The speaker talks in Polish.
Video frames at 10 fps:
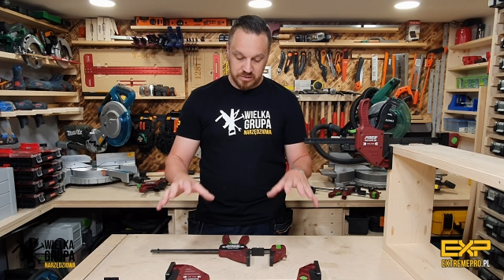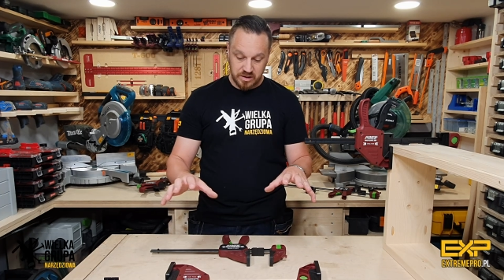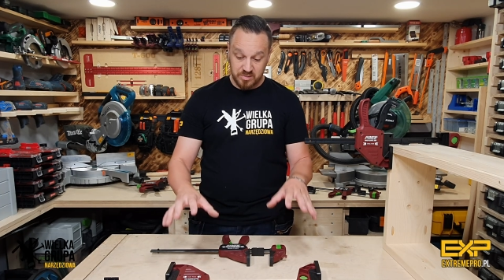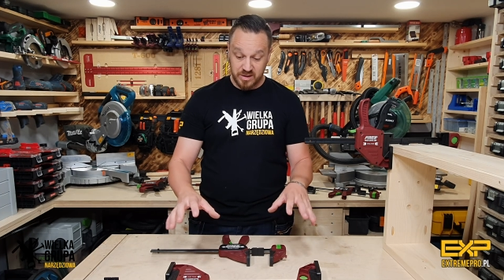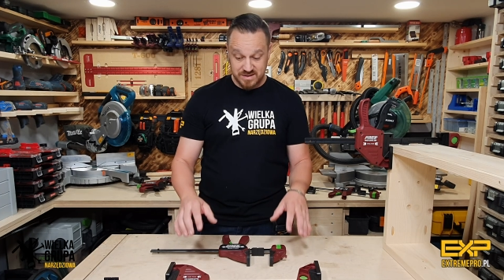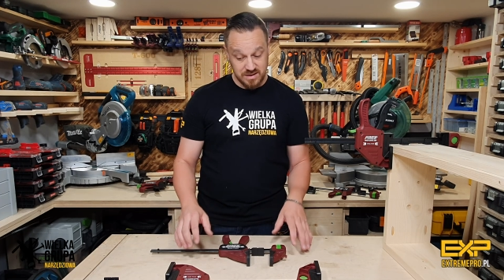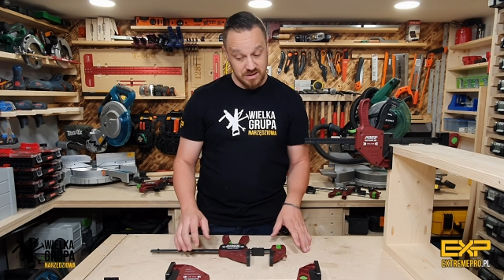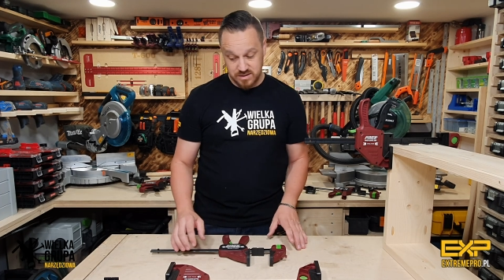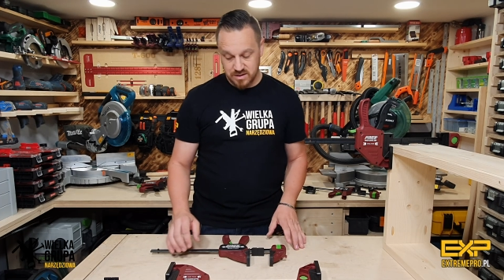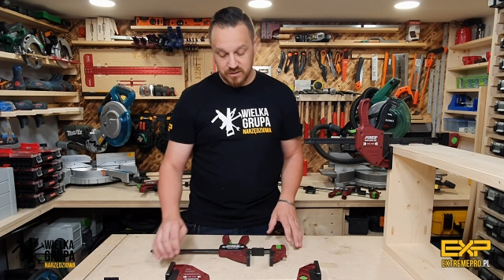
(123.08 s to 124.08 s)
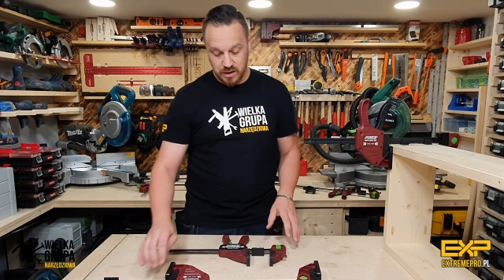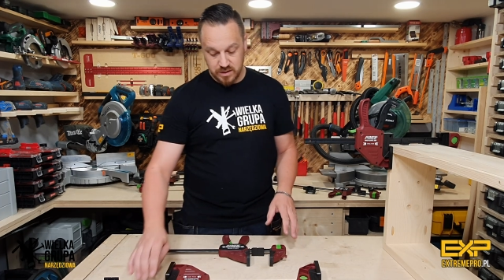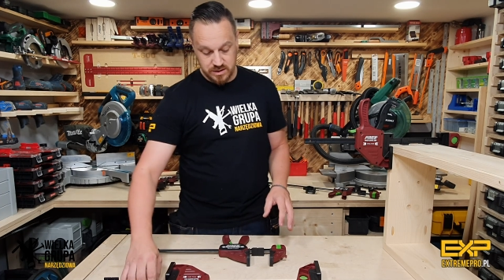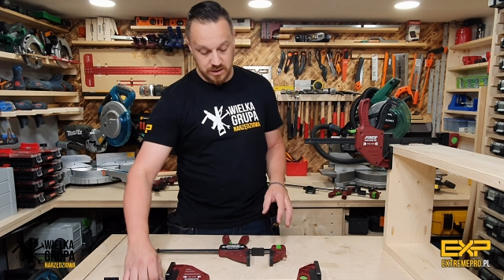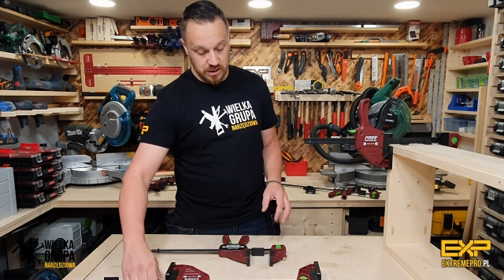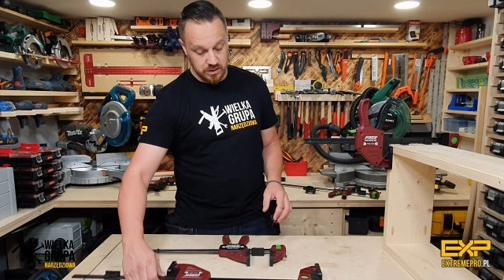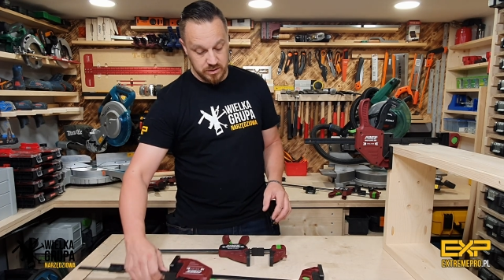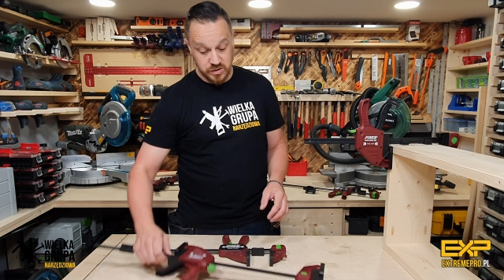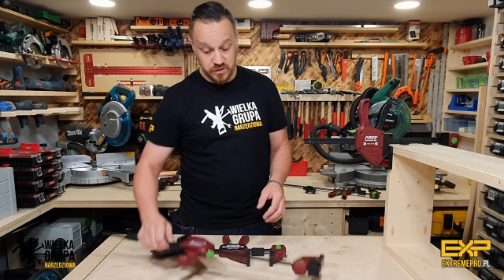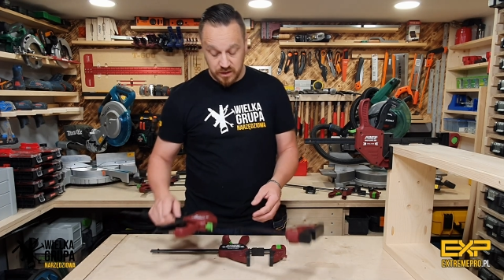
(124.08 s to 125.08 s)
tutaj praca jest rewelacyjna.
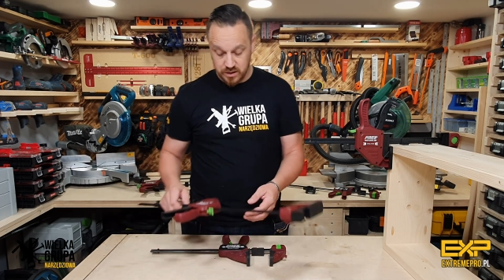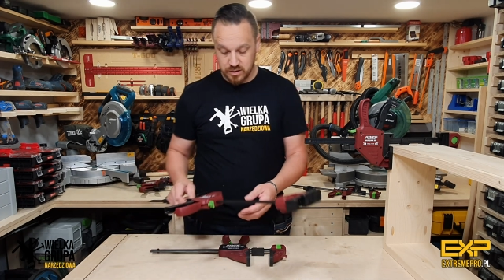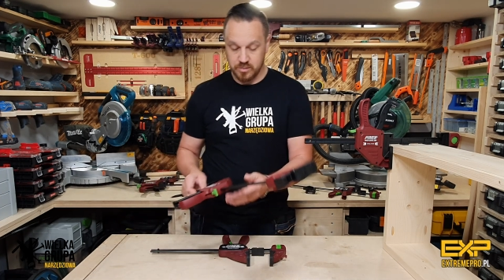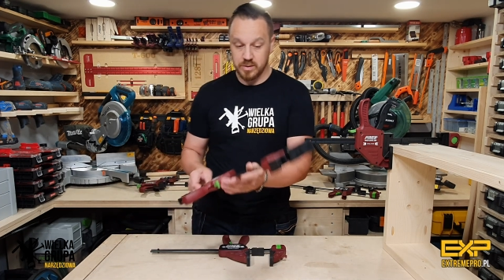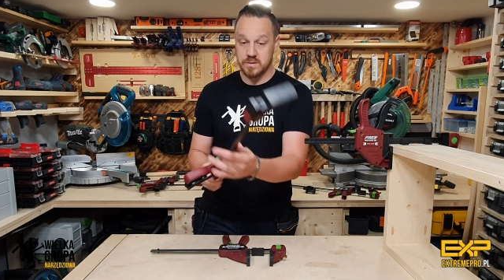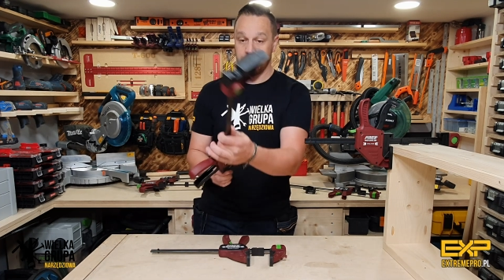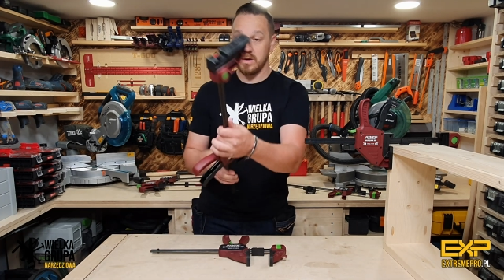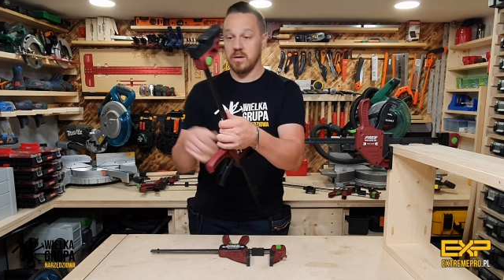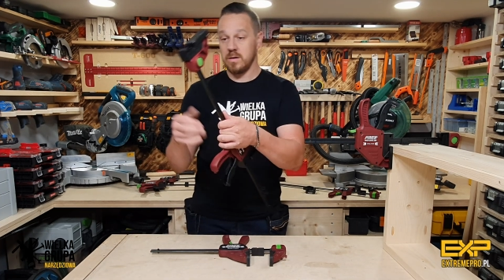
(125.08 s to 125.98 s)
Świetnie to pracuje.